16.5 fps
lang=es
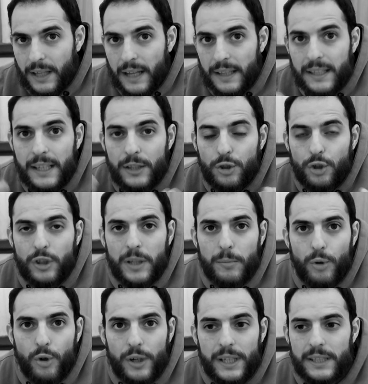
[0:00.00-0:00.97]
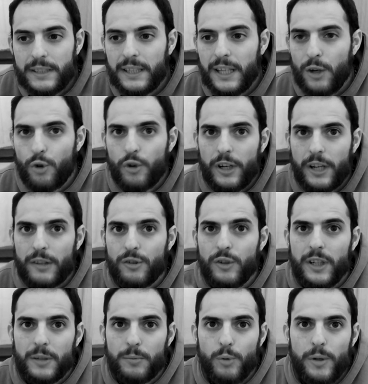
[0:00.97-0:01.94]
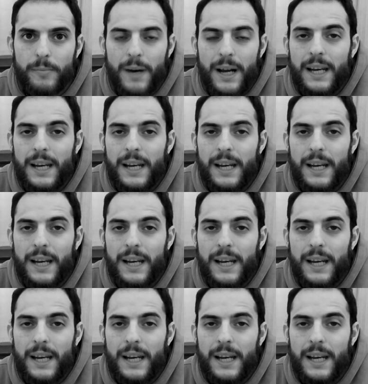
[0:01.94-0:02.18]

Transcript: y a ti eso te molesta o reaccionas muy